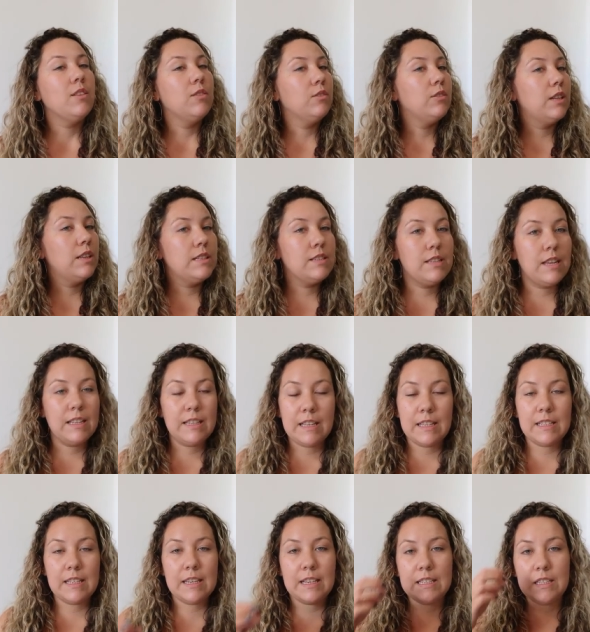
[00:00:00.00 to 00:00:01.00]
Então, eu tenho
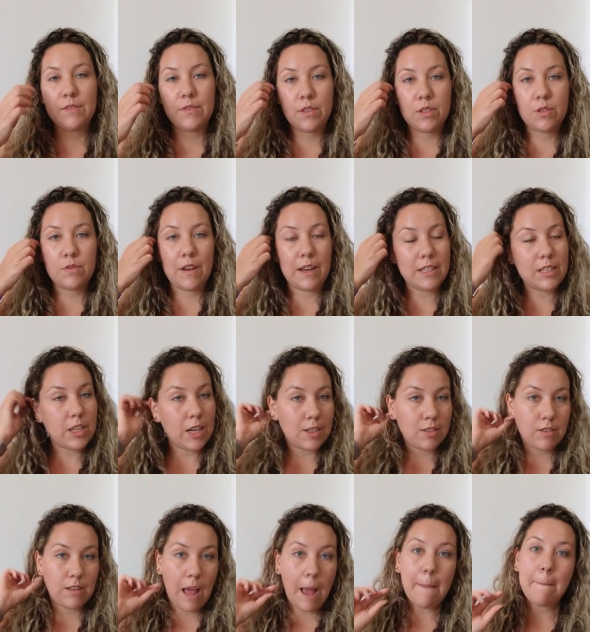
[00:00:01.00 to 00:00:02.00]
certeza que esse vídeo vai te
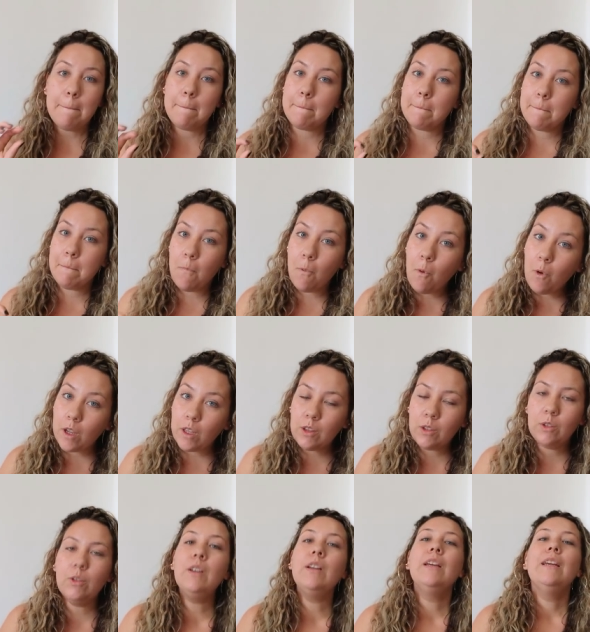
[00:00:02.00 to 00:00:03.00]
ajudar
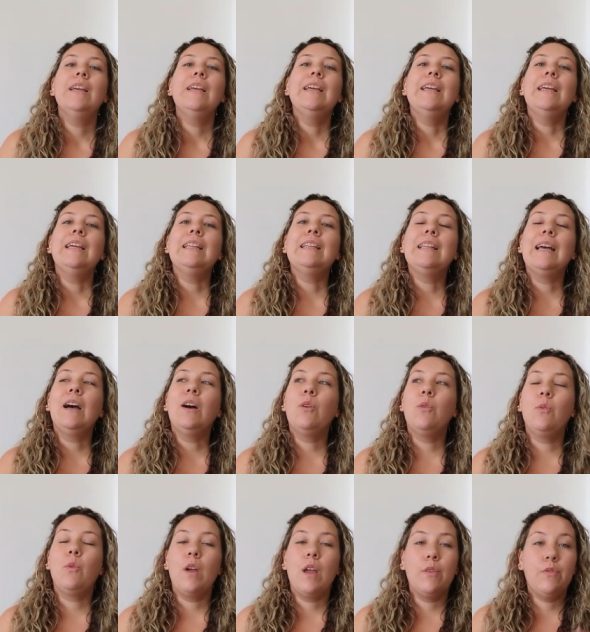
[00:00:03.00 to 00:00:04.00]
muito.
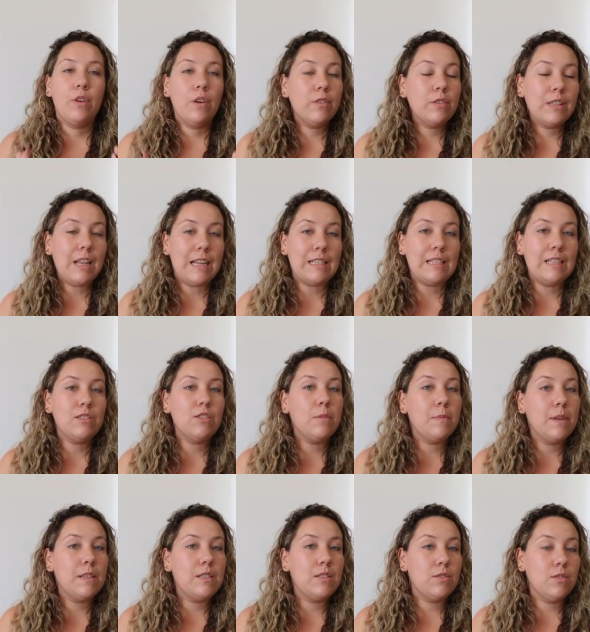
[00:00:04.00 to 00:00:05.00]
Então, eu vou trazer
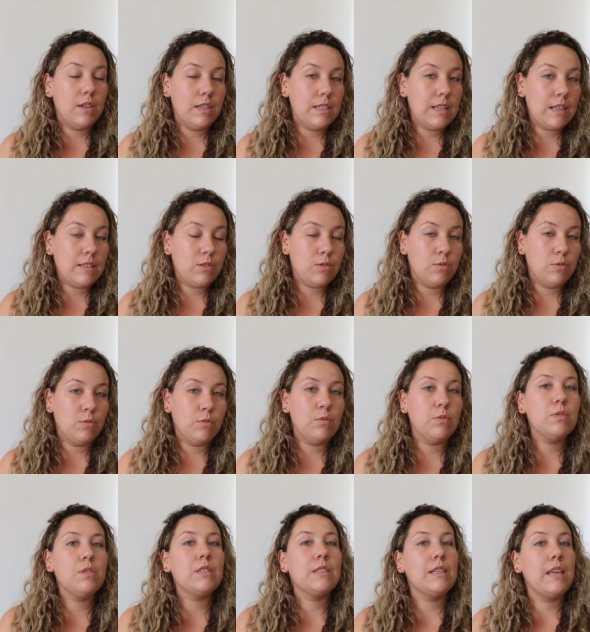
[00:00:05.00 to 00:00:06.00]
sobre esses dois
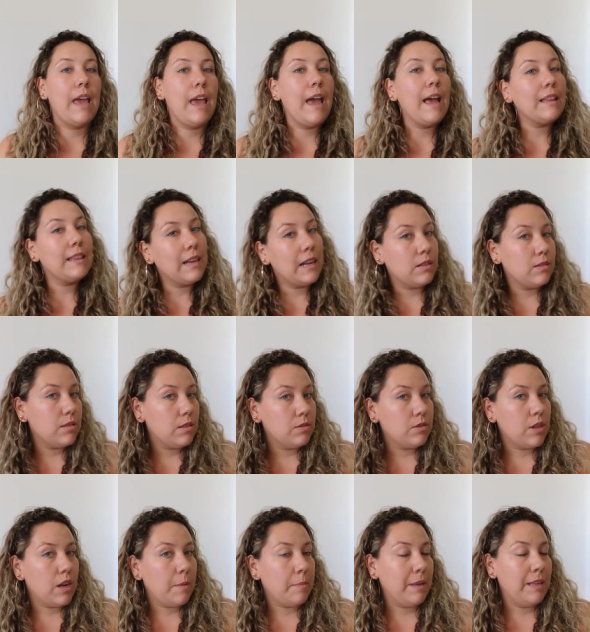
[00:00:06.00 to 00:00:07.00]
assuntos, que é a tradução
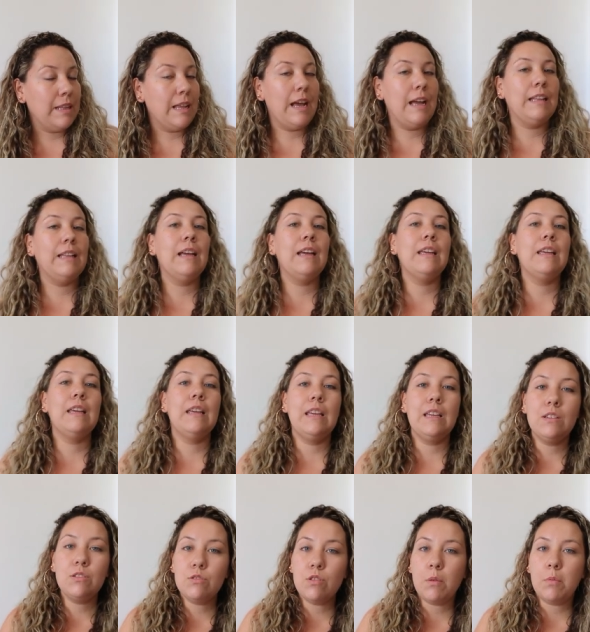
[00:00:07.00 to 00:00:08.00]
geramentada
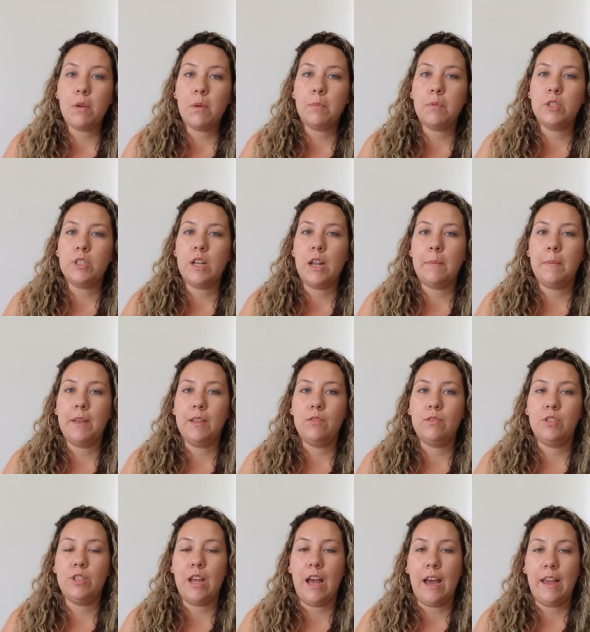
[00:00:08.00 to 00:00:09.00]
e sobre o
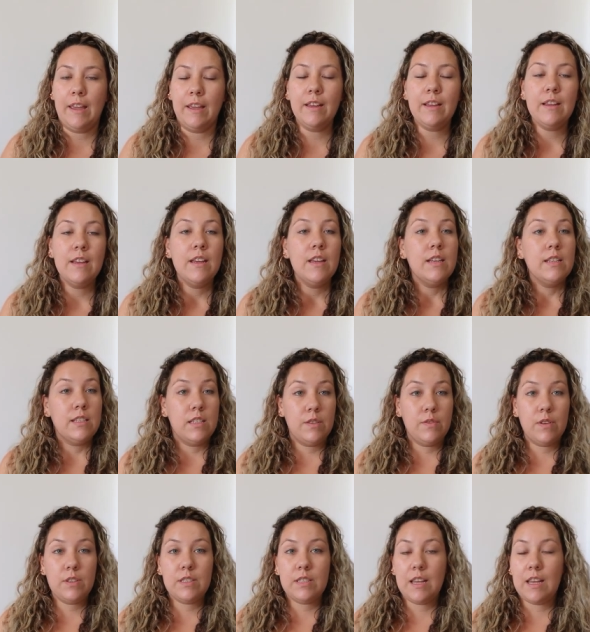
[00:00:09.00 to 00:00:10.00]
apostilamento de AIA.
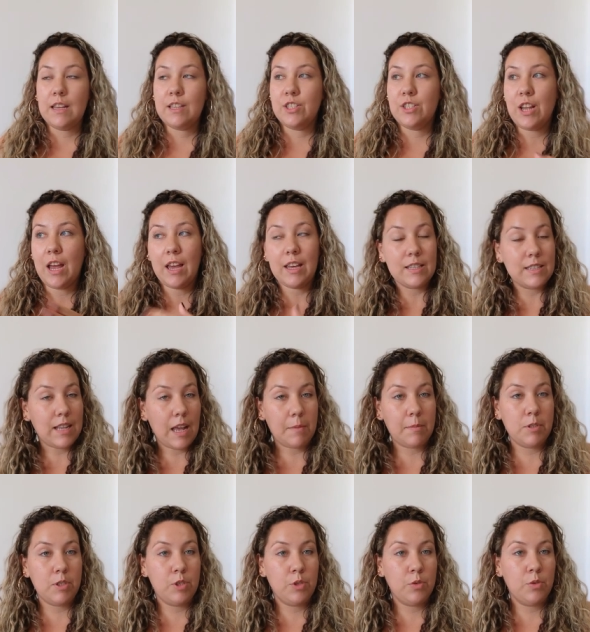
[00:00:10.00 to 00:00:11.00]
Se você já
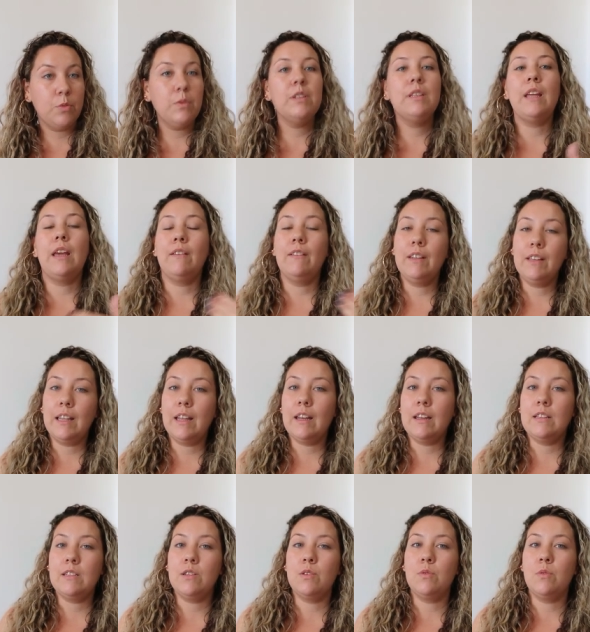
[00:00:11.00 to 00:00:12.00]
sabe de um e tem
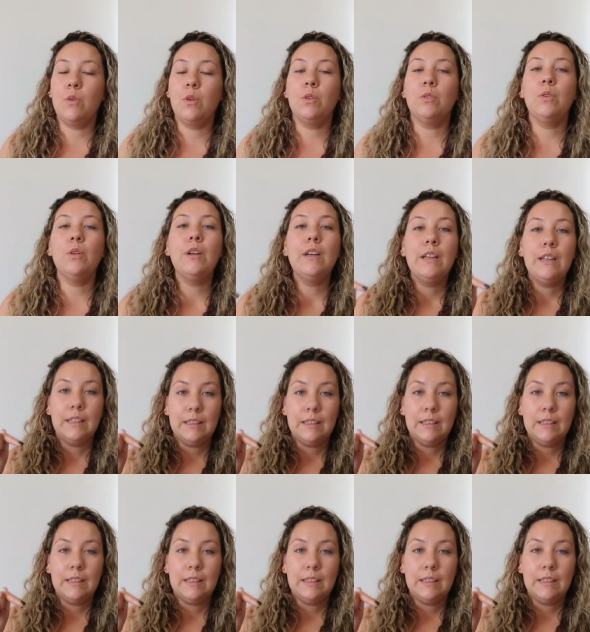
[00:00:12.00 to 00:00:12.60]
interesse no outro,